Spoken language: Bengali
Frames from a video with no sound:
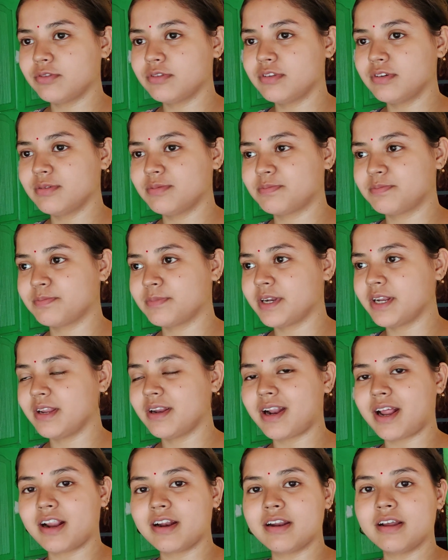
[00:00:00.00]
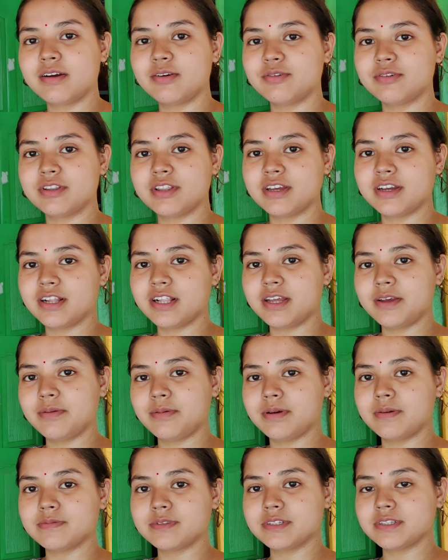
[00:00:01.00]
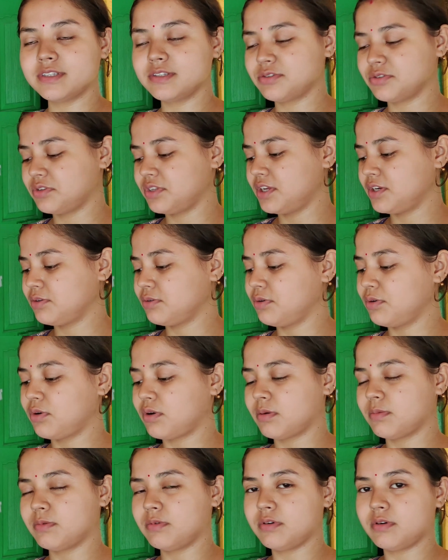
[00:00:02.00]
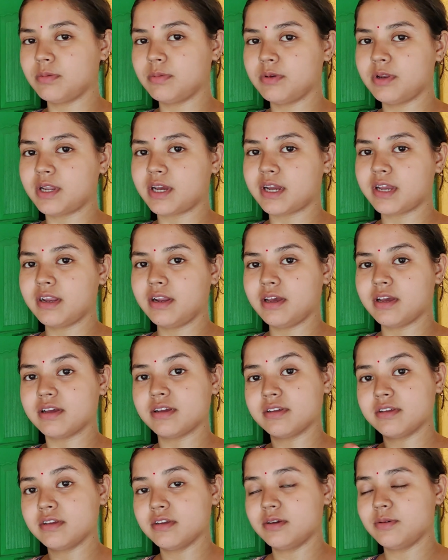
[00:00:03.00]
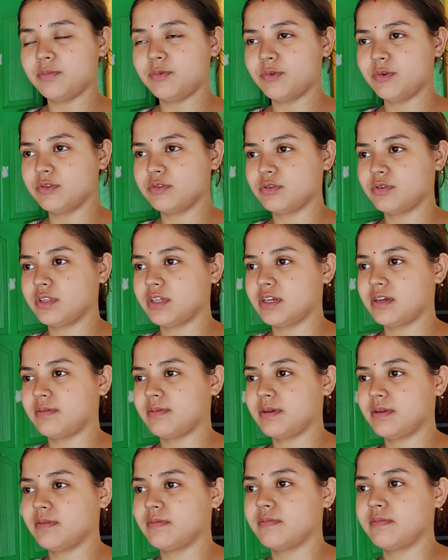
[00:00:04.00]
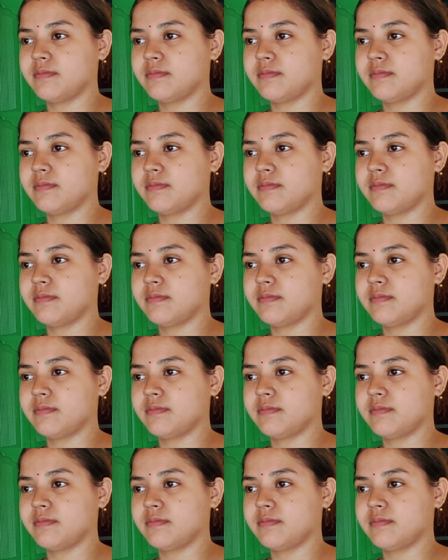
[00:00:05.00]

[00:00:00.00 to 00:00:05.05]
এখন তো মানে রান্না করতে গেলে আমি ভাবছি যে যদি একটু লবণ টবণ লাগে না পুরো জ্বলে যাবে